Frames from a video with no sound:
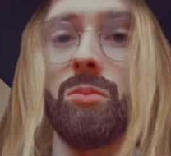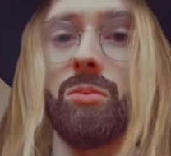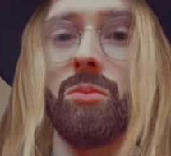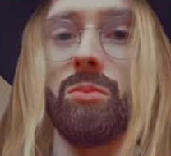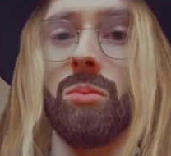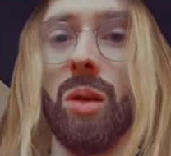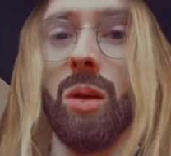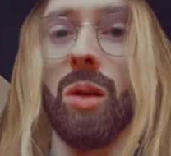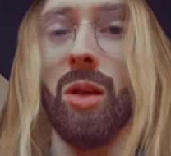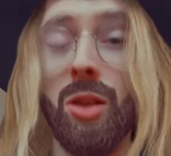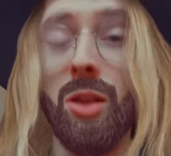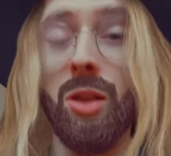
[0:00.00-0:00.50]

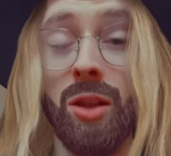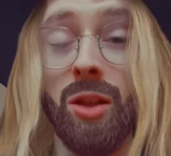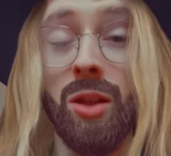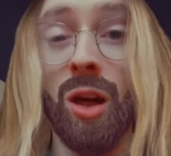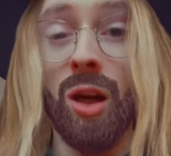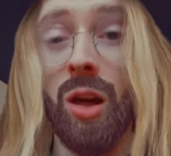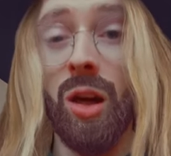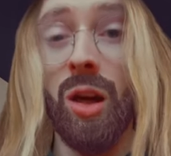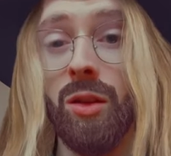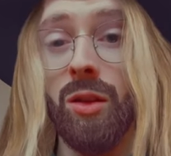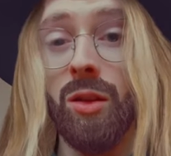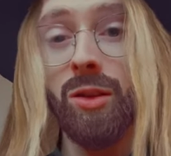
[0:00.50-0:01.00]
Ben les
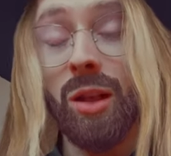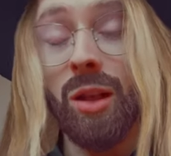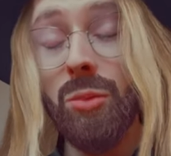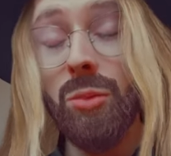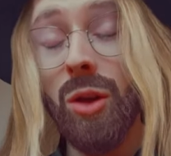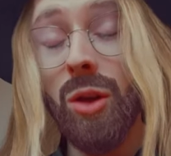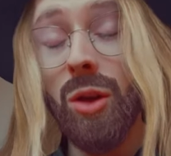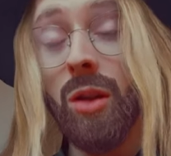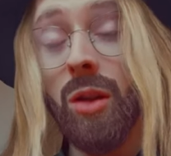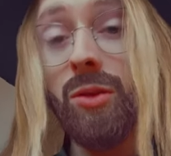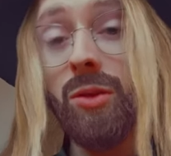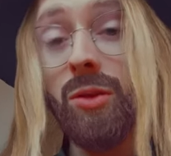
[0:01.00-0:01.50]
gars, il
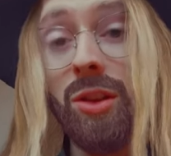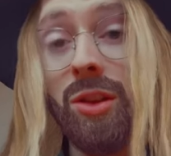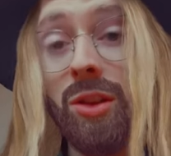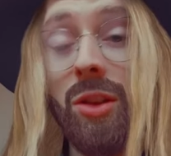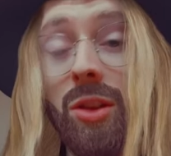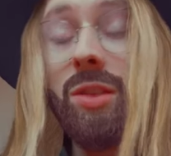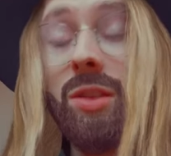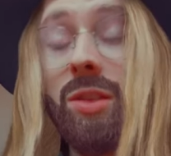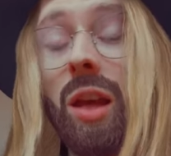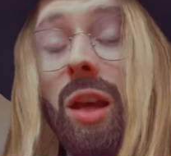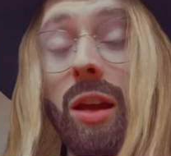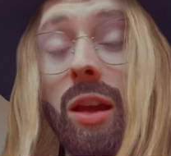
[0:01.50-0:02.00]
semblerait que vous ayez un
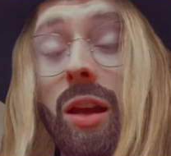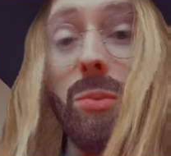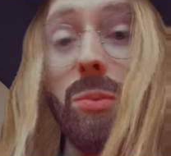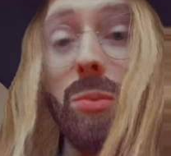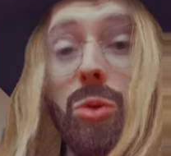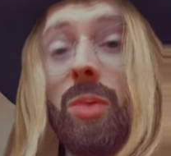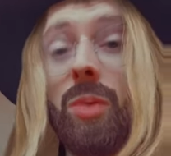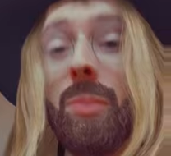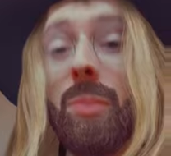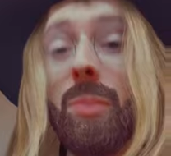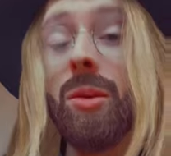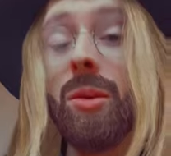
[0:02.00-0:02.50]
sacré
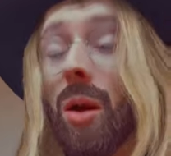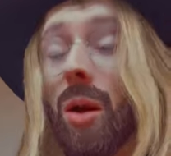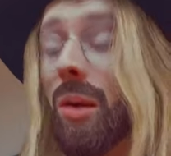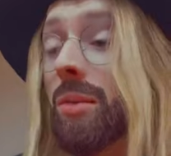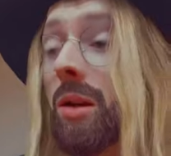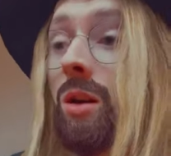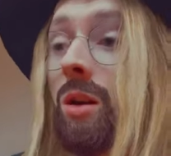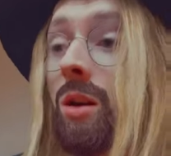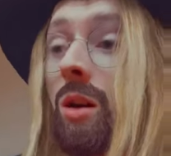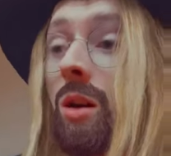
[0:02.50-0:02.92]
problème quand même. Hein.